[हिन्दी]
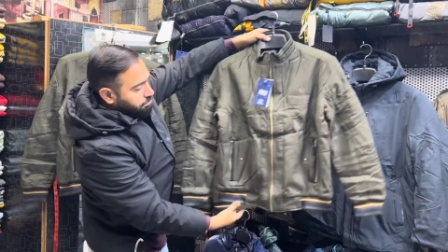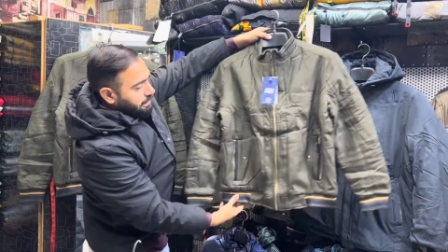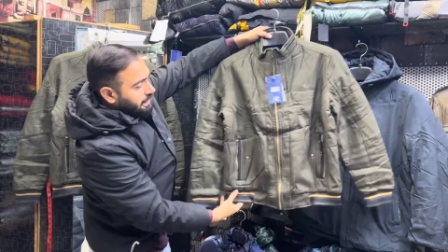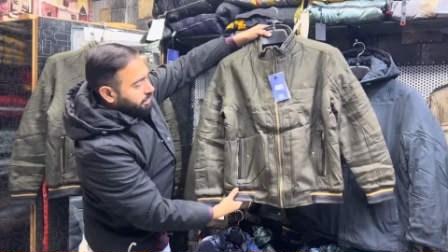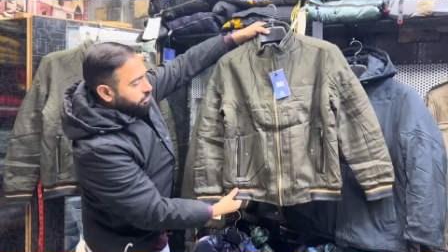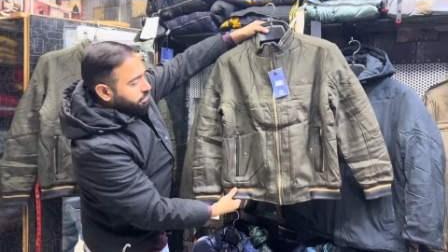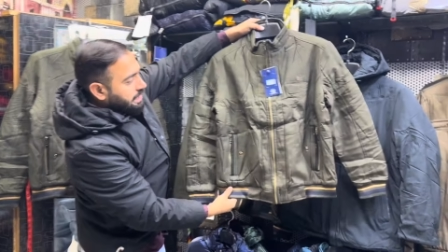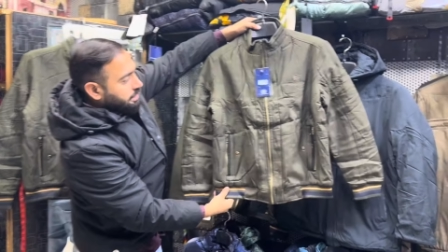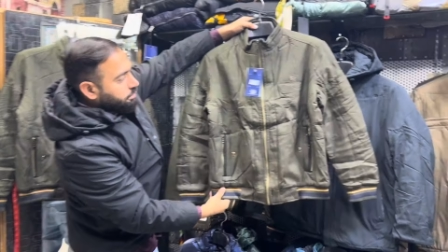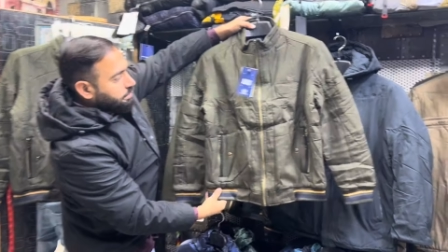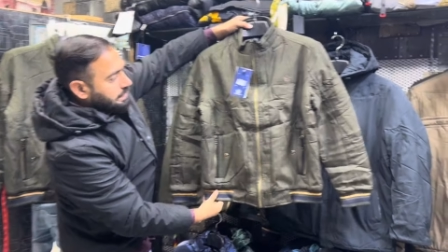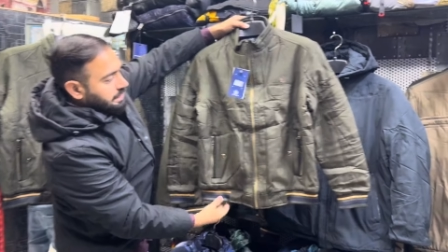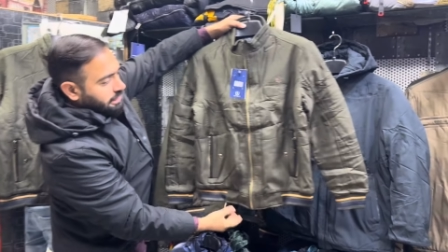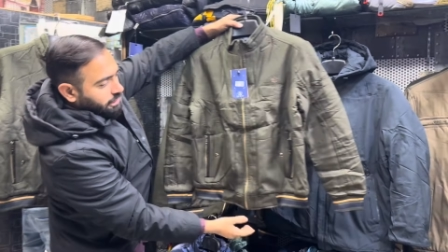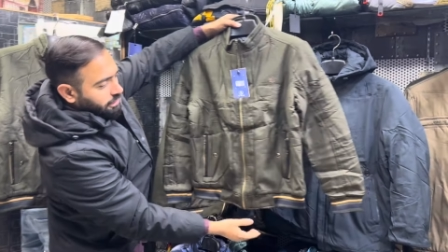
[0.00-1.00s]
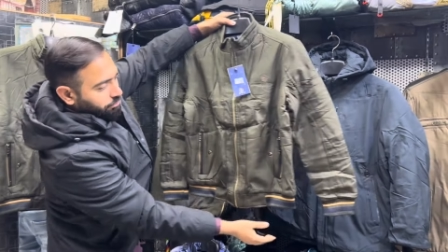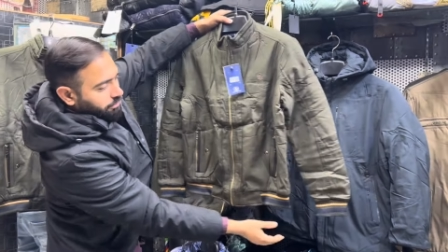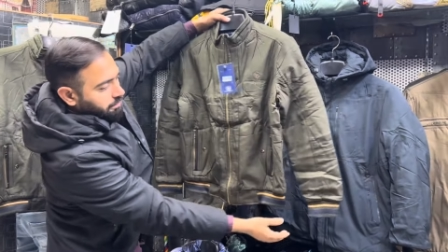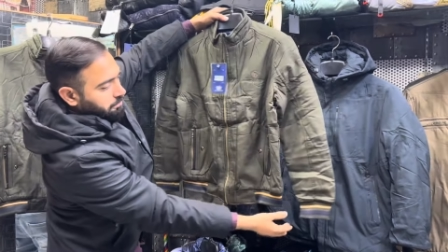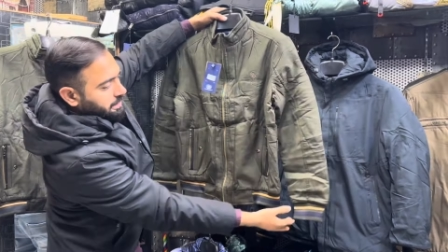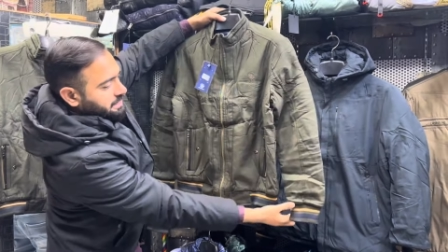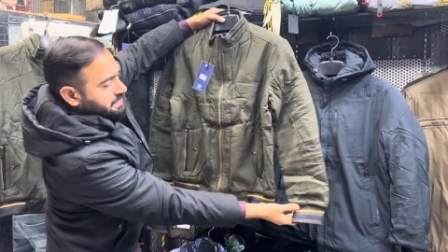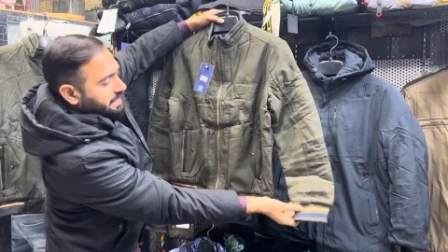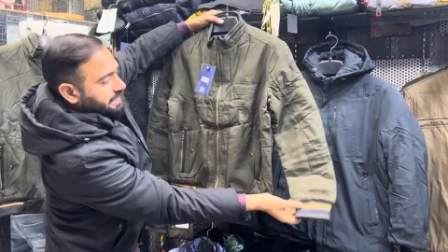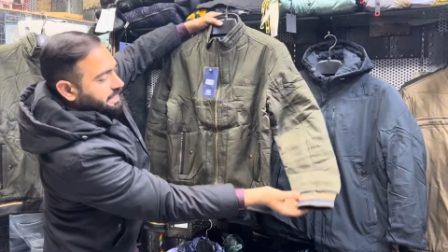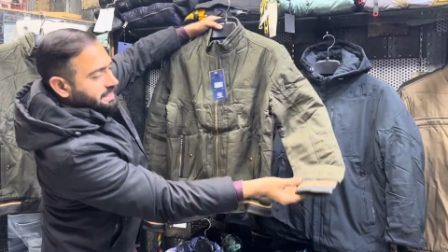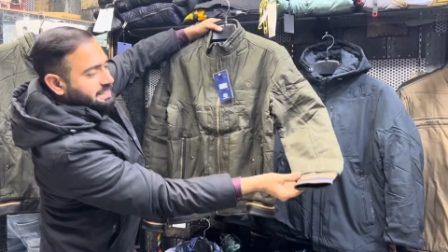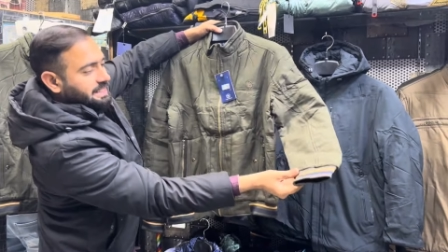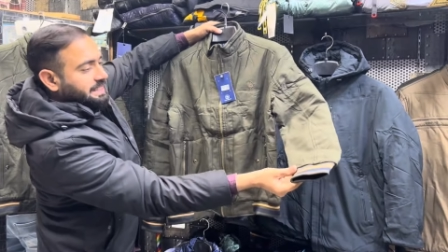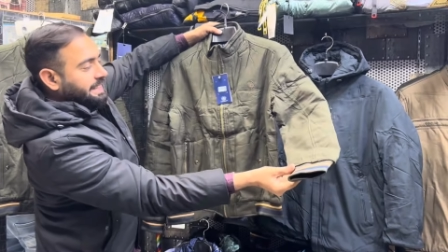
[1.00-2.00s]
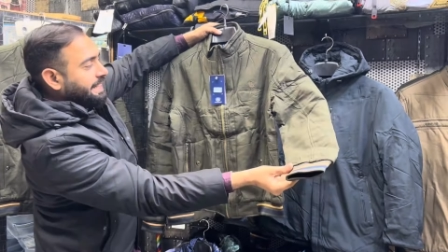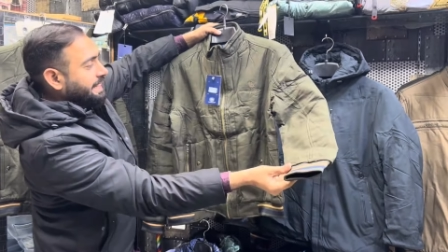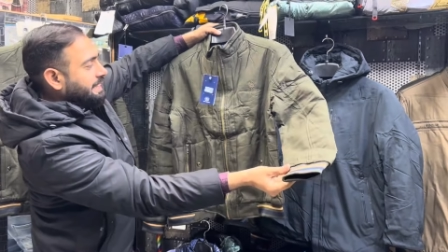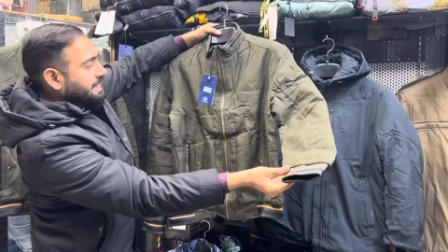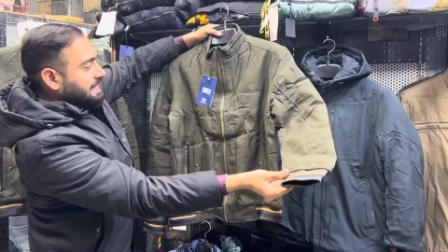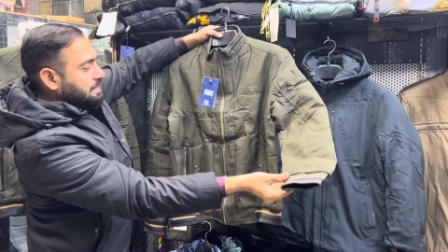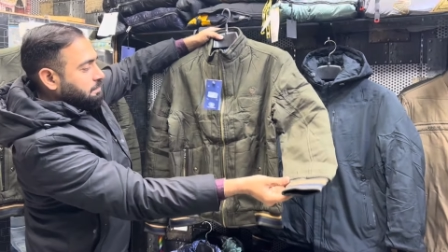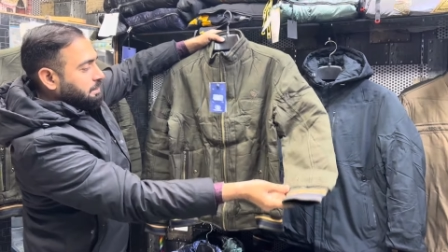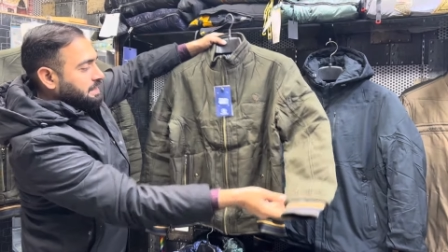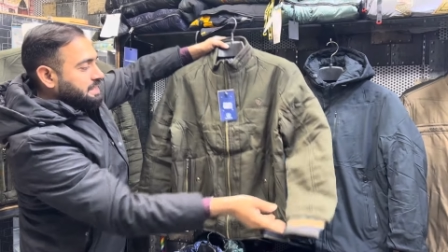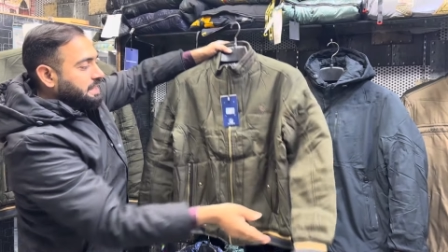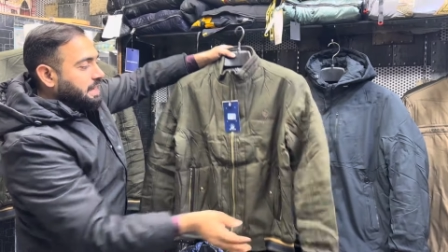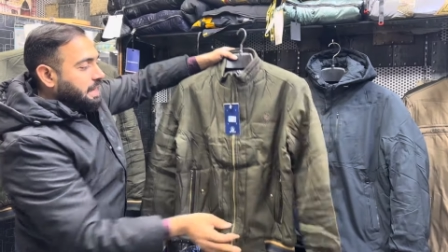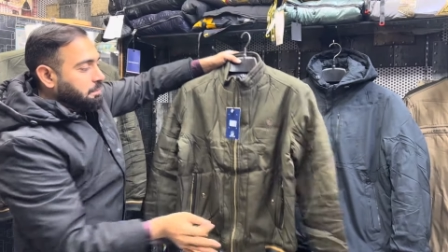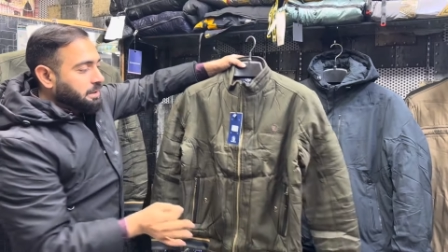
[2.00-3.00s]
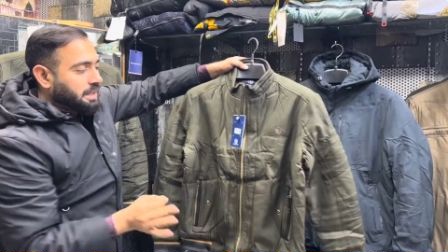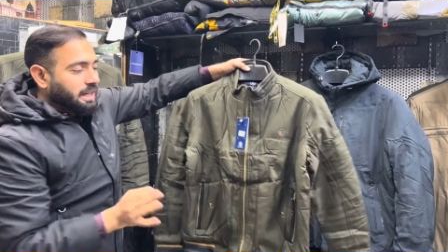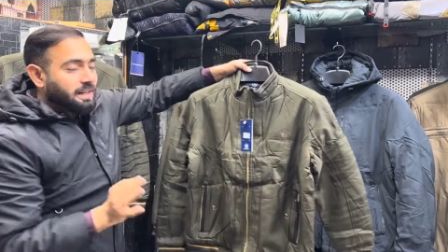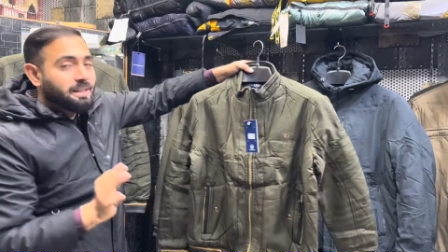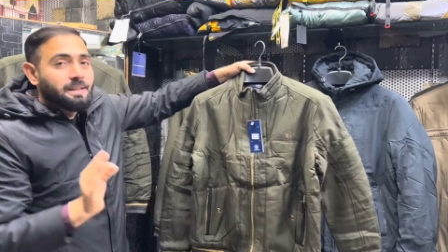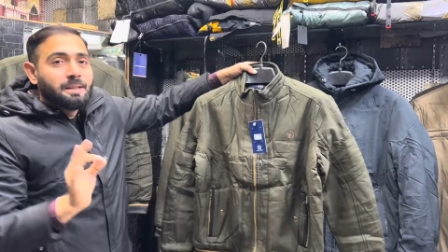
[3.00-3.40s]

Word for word: बनी हुई है क्वालिटी और फैब्रिक चेक कर सकते हैं कितना जबरदस्त गारमेंट है